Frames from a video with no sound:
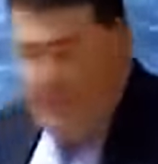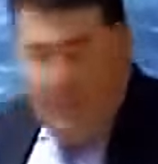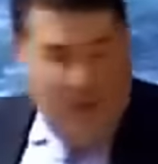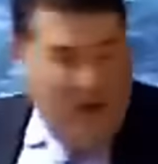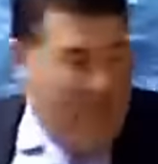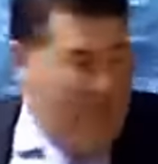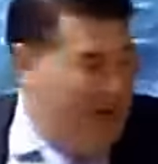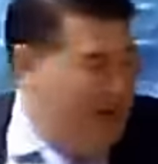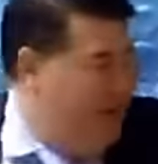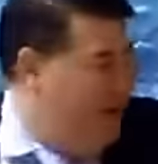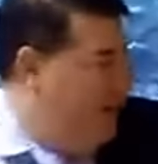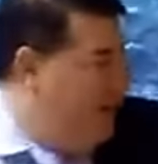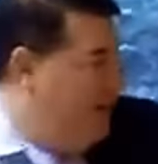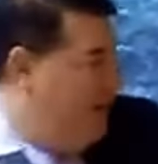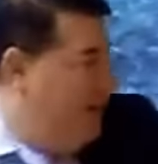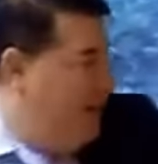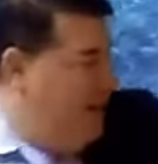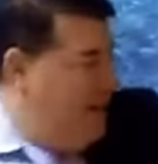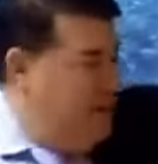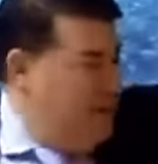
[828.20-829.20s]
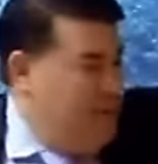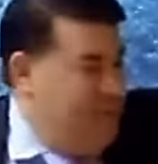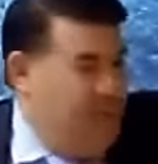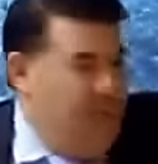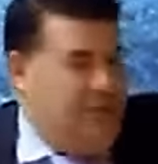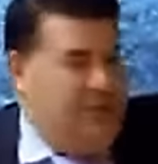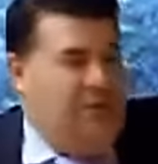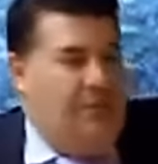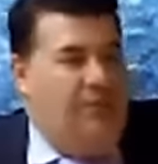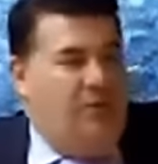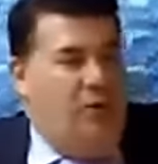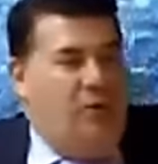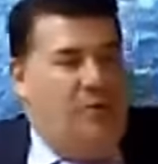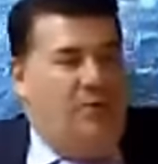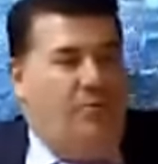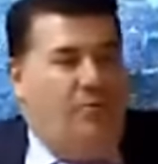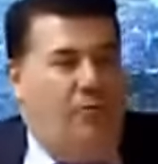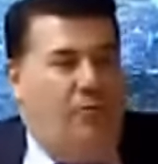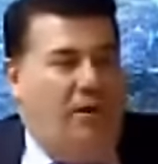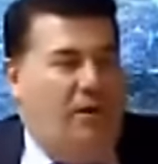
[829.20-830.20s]
programa después sirvió de
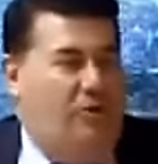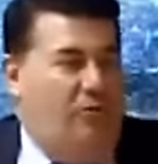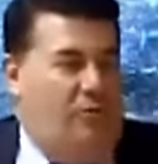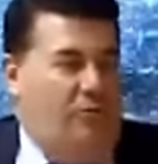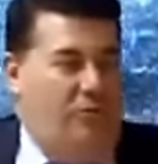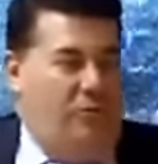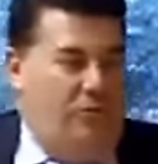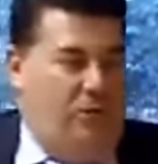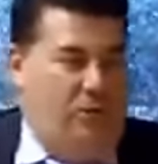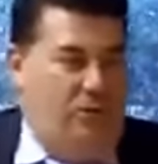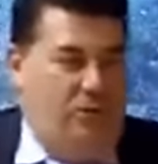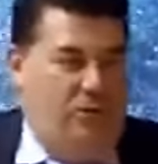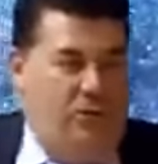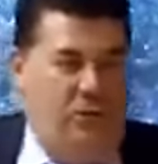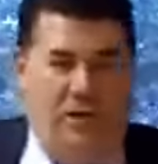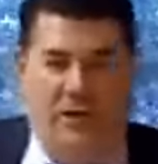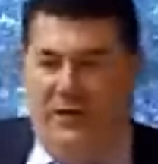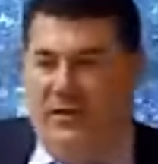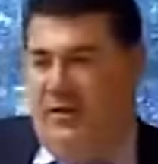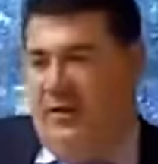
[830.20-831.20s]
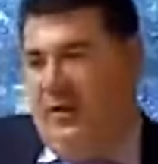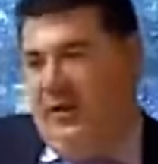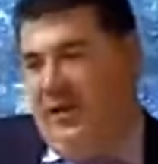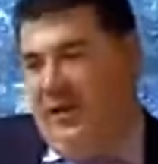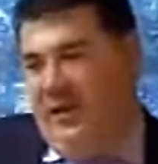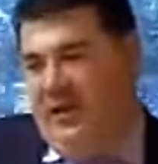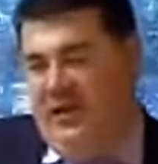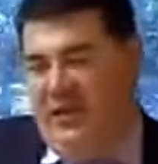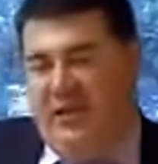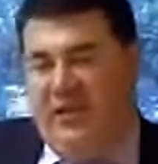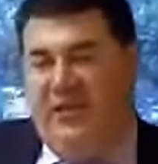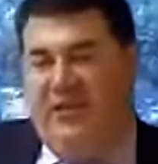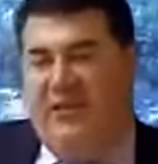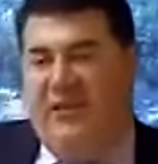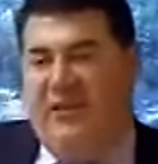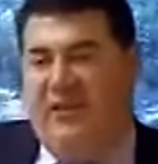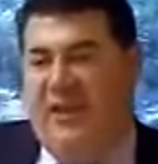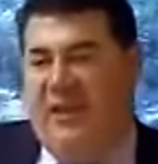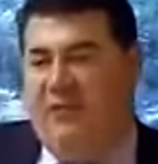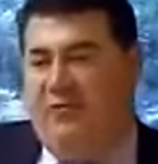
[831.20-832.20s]
modelo durante 60,
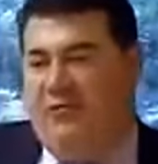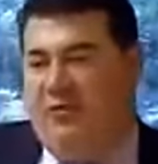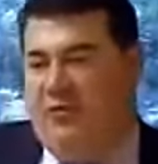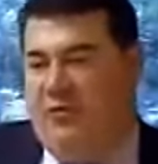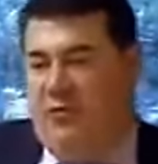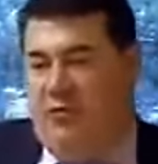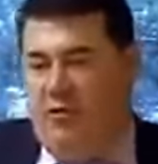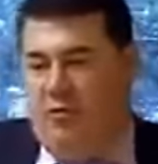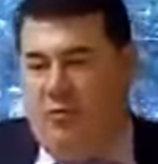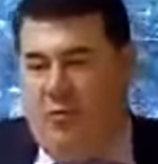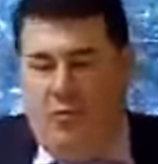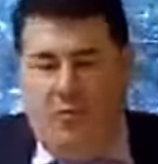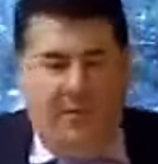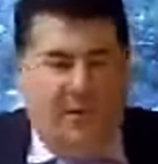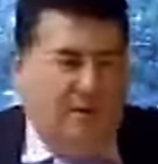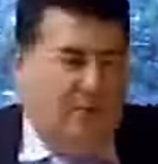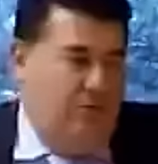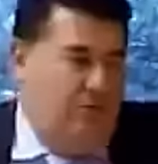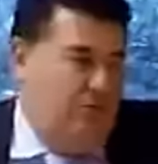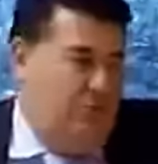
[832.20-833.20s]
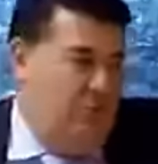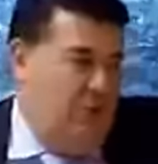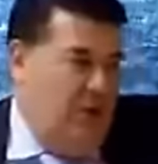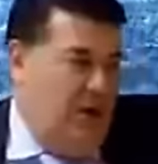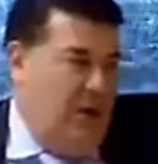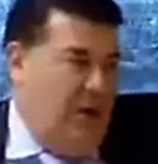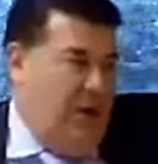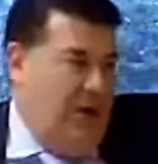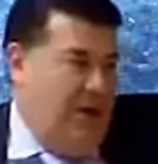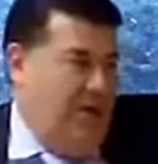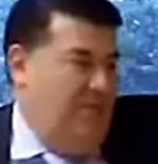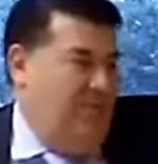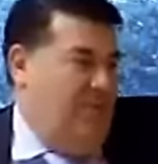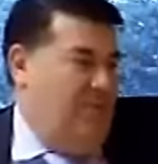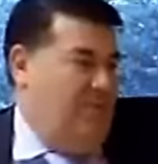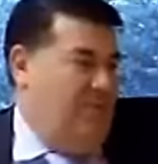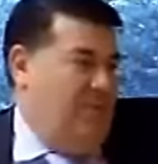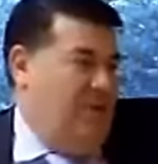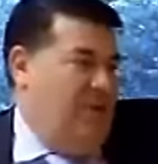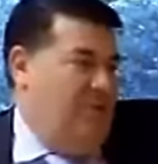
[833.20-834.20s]
70 años a todos los movimientos
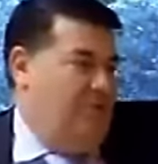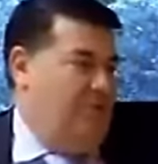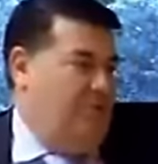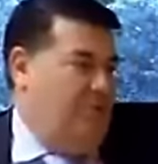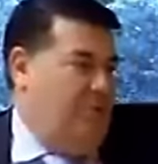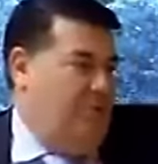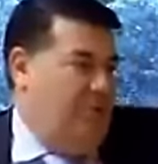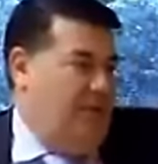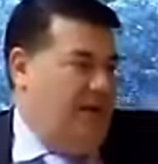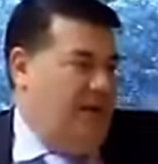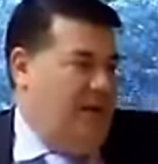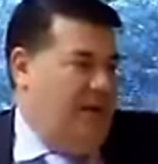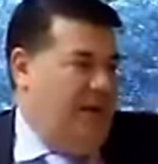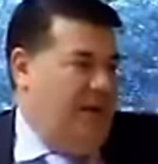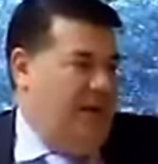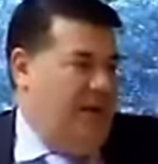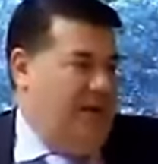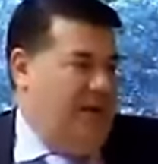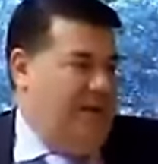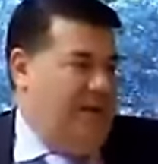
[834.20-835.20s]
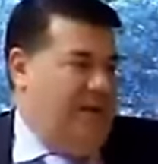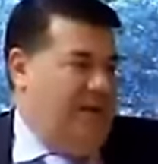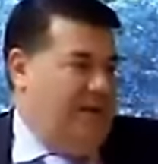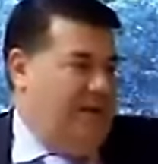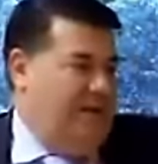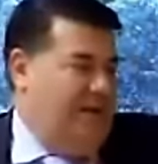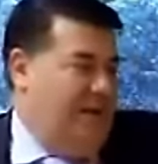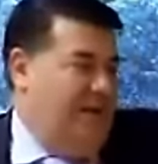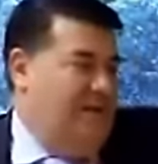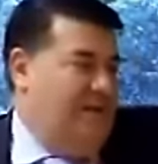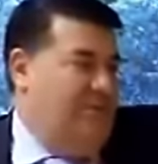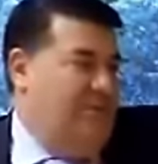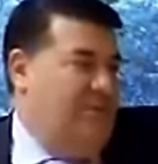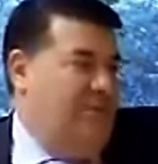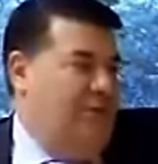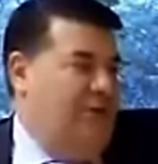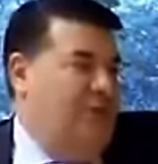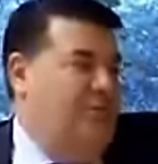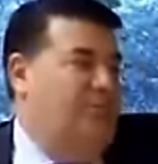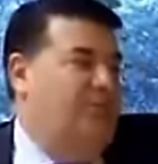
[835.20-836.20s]
revolucionarios que hubo en la, Tierra. Se llamaban
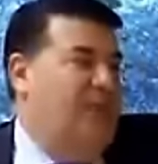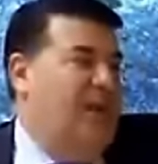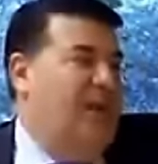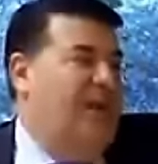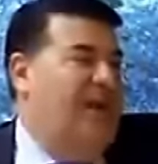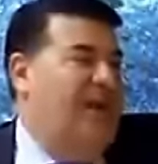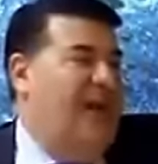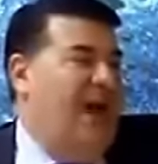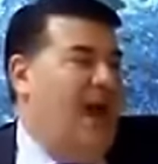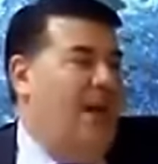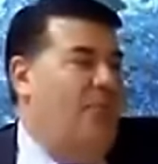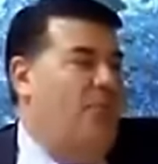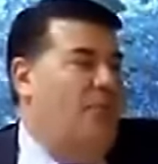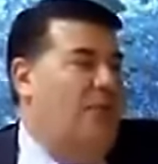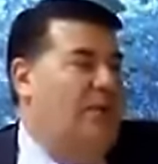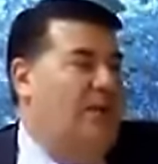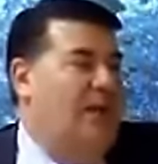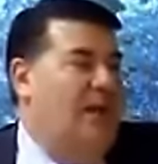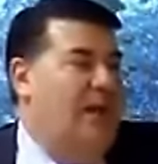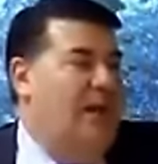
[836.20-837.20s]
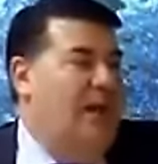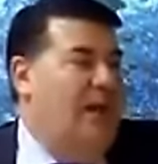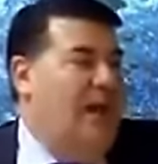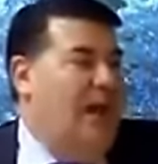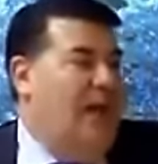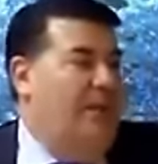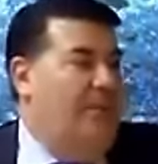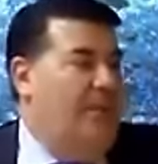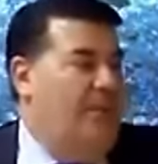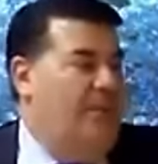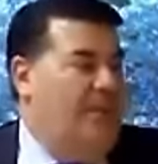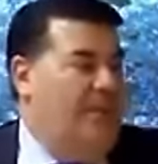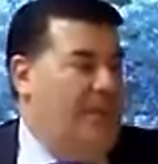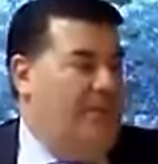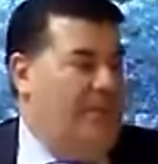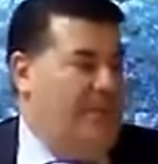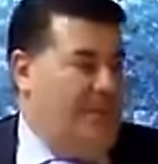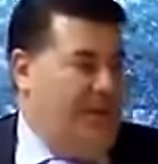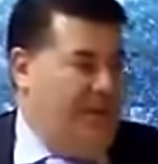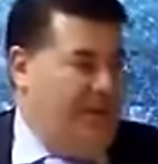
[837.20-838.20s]
revolucionarios porque querían abolir la propiedad
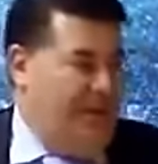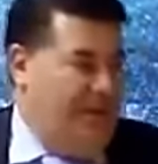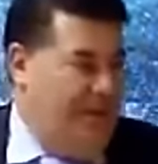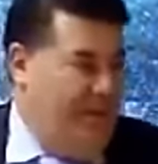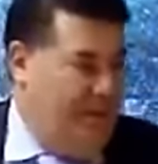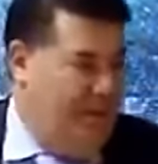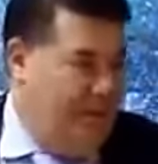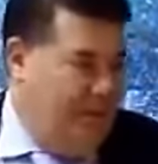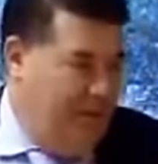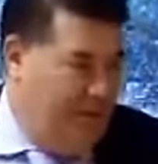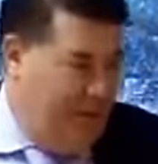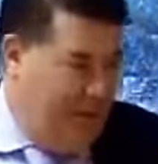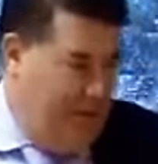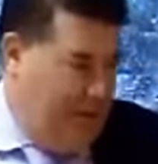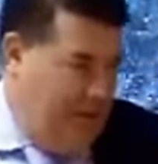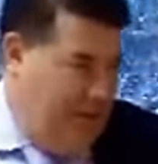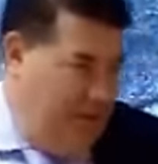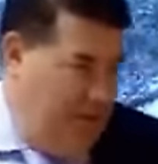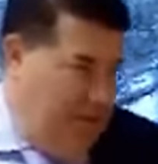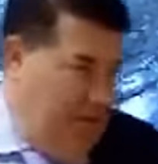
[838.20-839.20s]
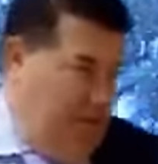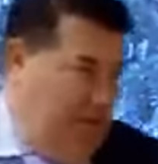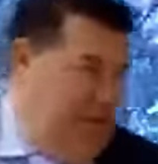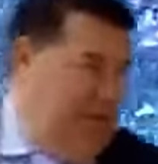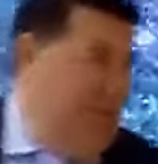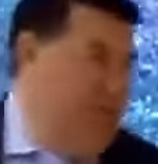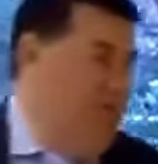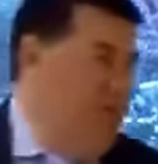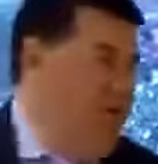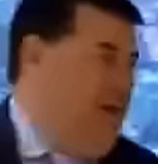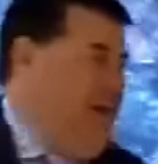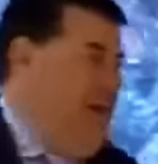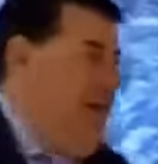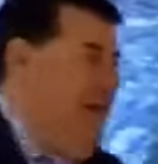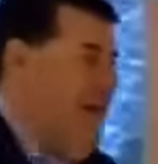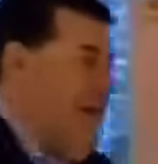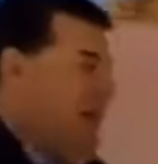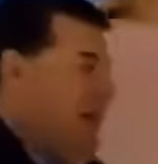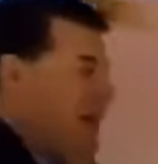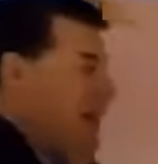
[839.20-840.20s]
privada. Y
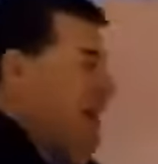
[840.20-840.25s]
abolirla